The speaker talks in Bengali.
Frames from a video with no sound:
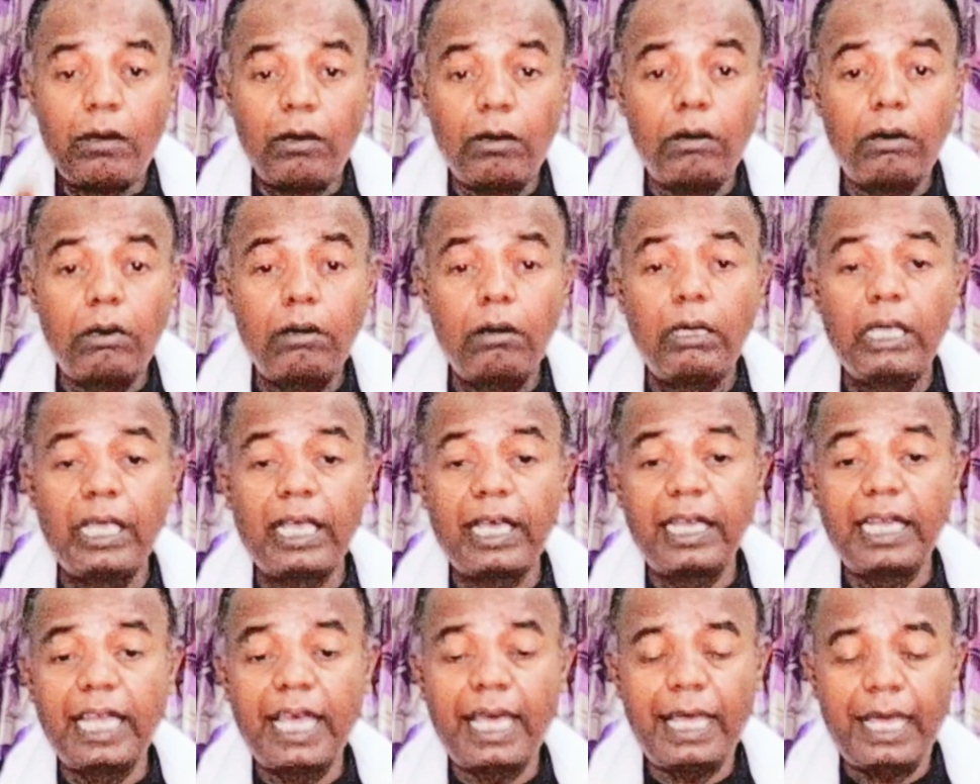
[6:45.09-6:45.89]
ও
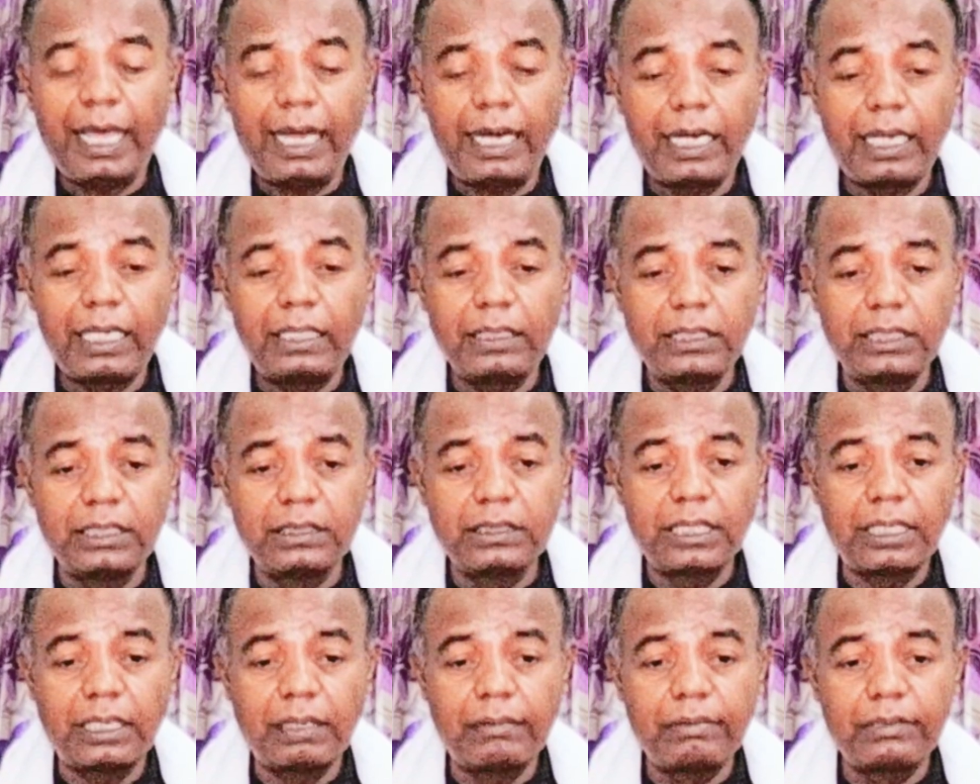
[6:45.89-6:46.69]
এখানে একটা
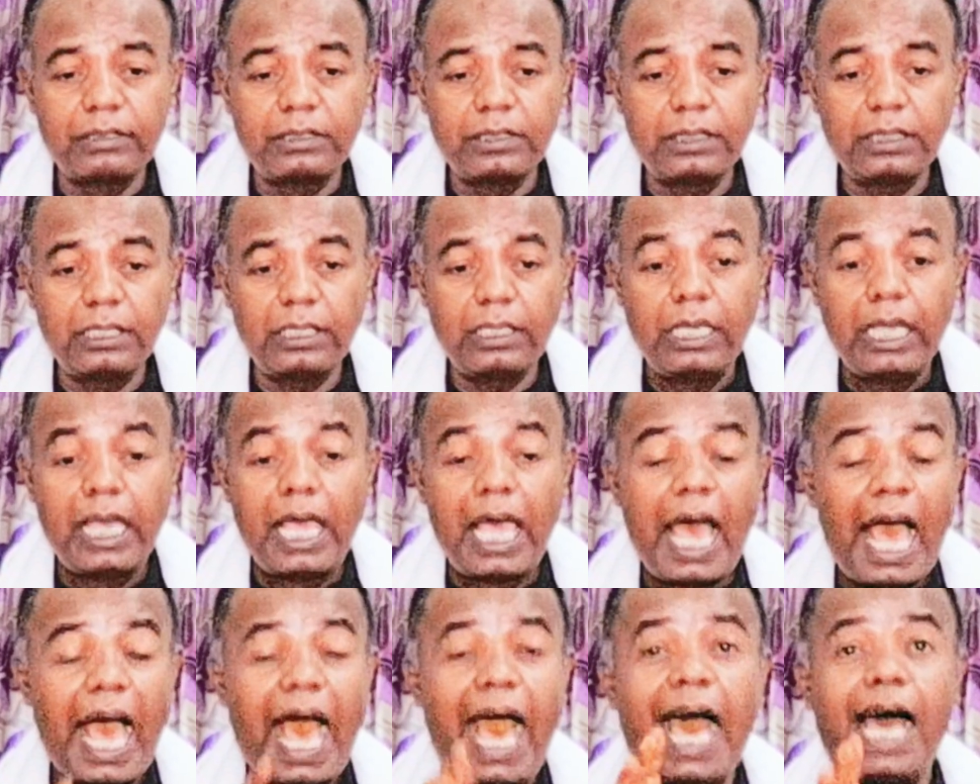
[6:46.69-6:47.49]
জিনিস সারা বলছে
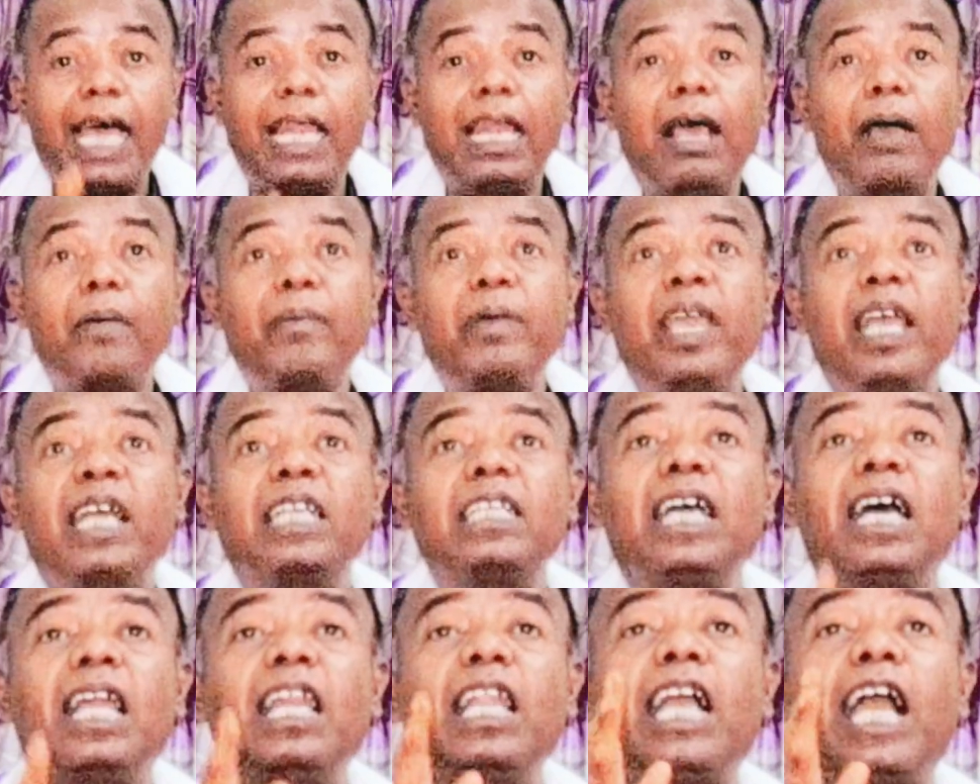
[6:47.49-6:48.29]

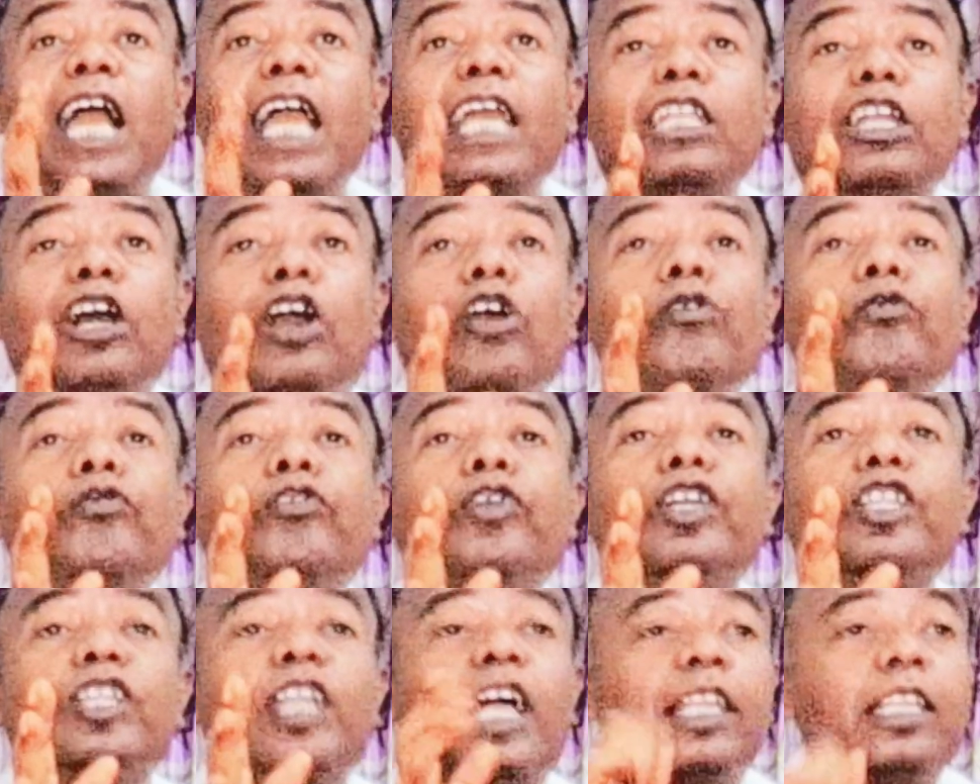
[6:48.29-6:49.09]
আলামিয়া জাল কায়দা
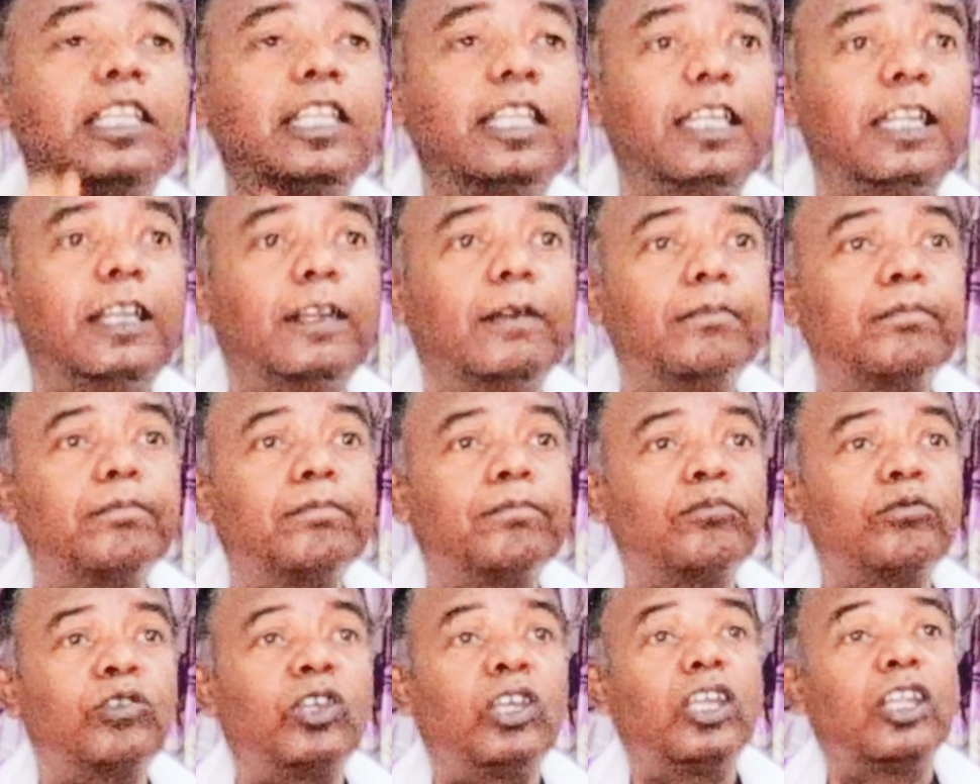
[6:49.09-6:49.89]
ফি তাদলিল
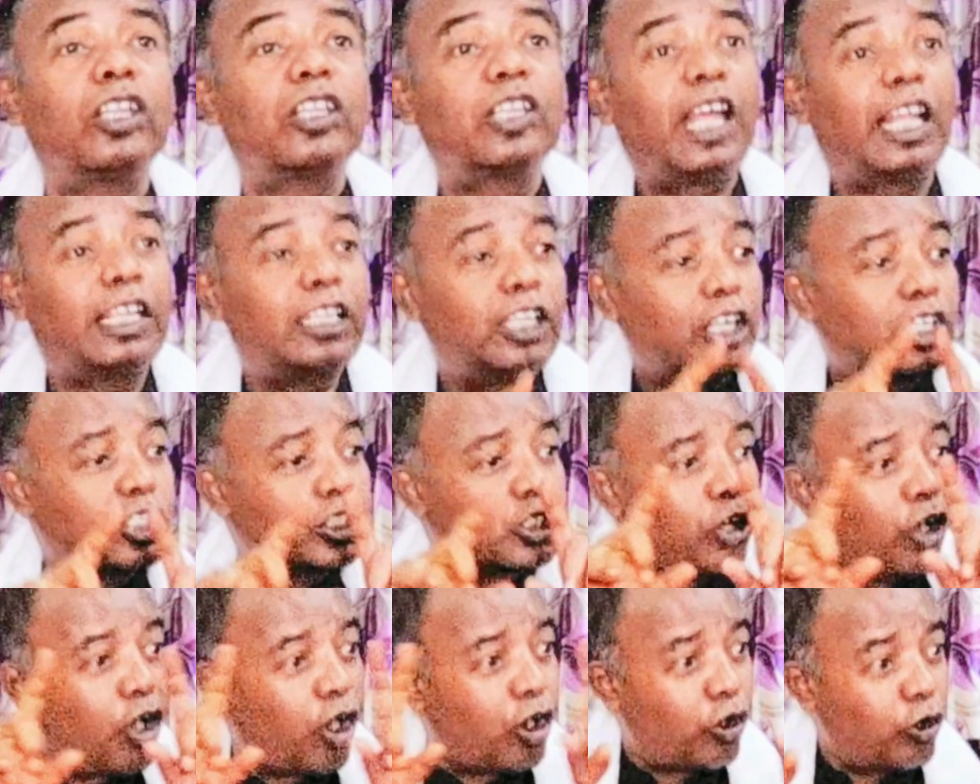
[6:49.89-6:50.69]
তাদের
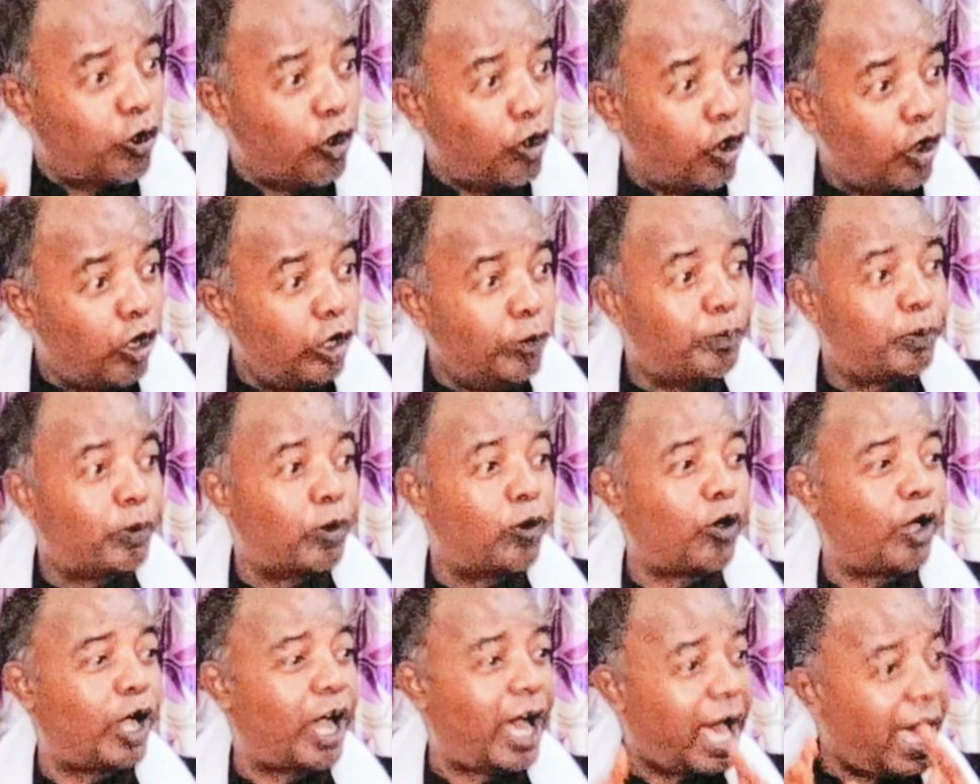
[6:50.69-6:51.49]
সকল
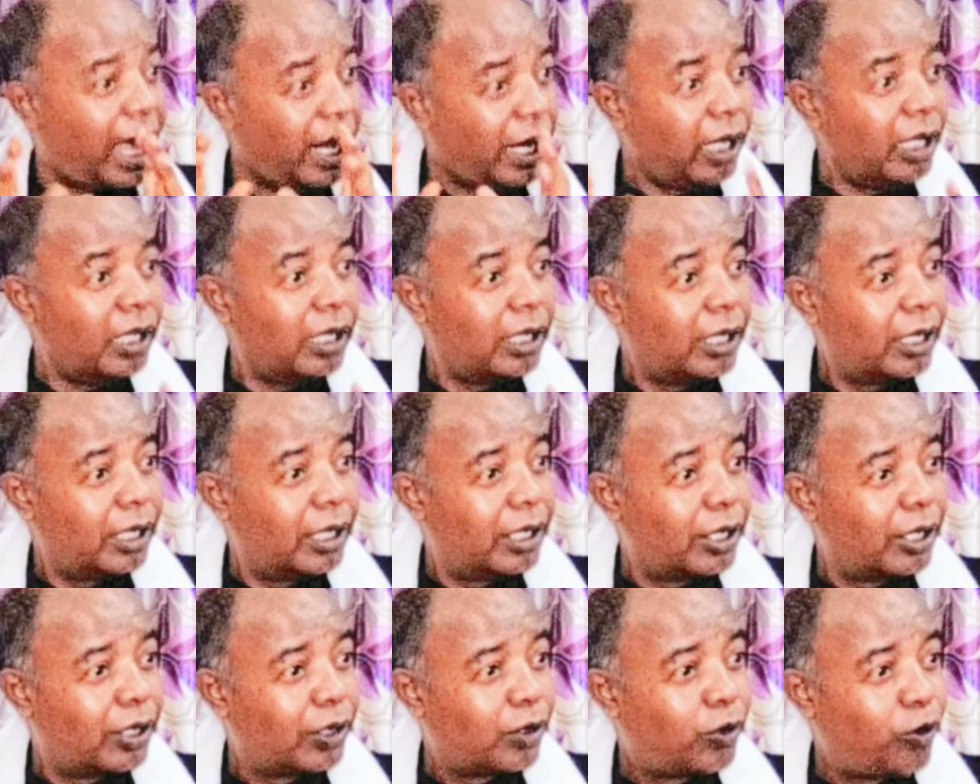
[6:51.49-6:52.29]
প্রকার
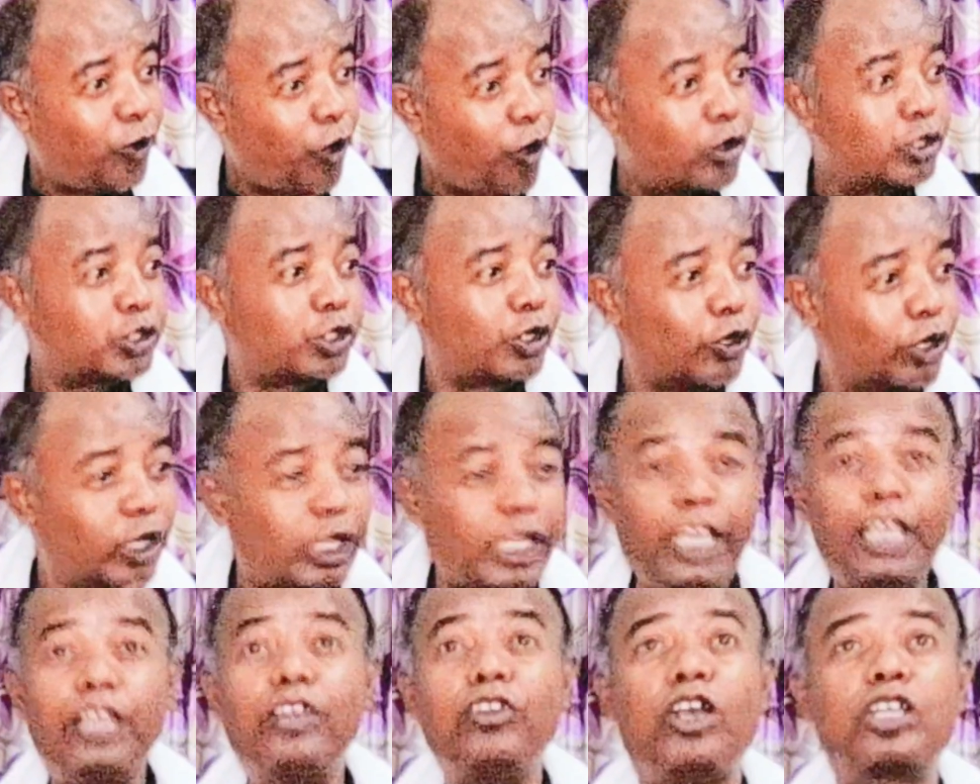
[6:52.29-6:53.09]

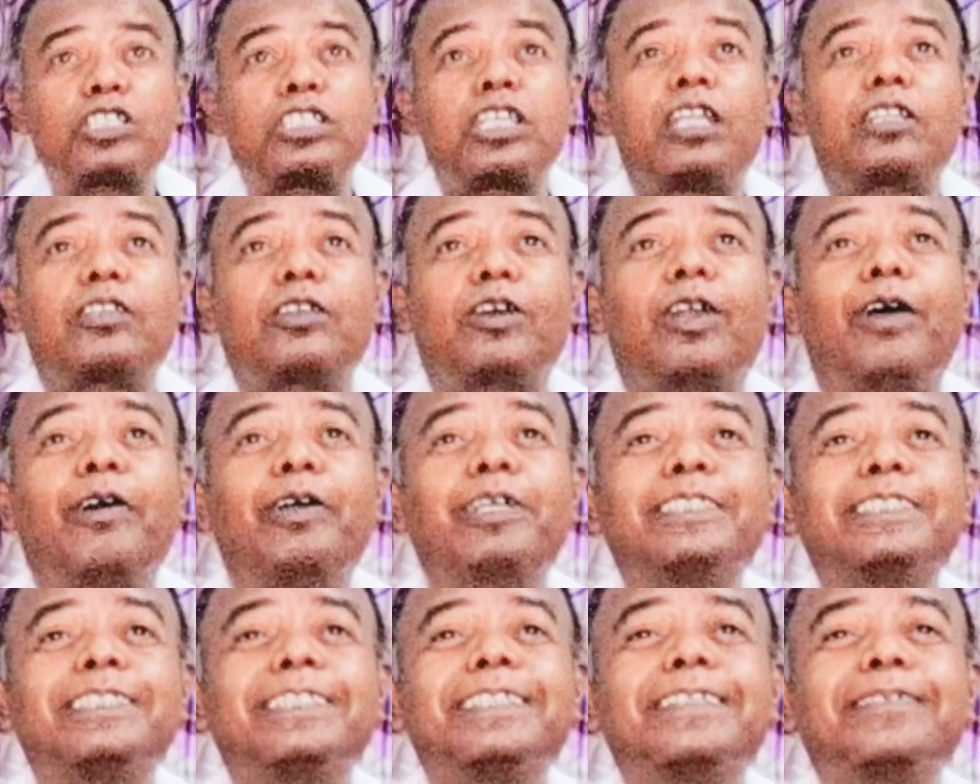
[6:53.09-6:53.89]
কৌশলকেই নস্বাত করা
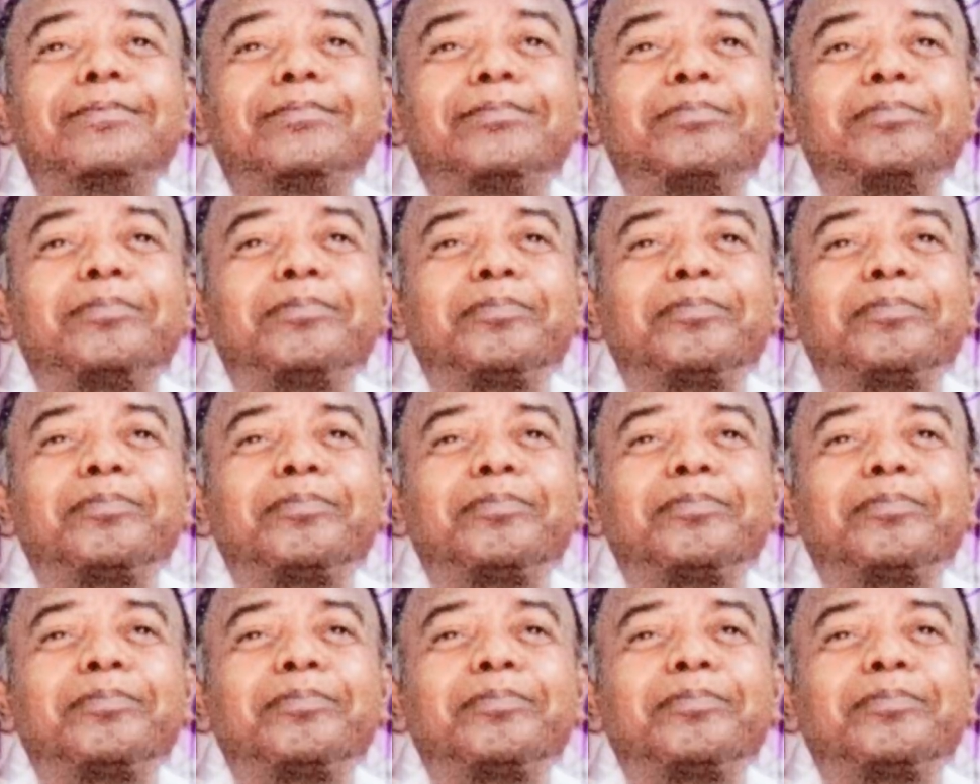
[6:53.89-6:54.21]
হয়েছে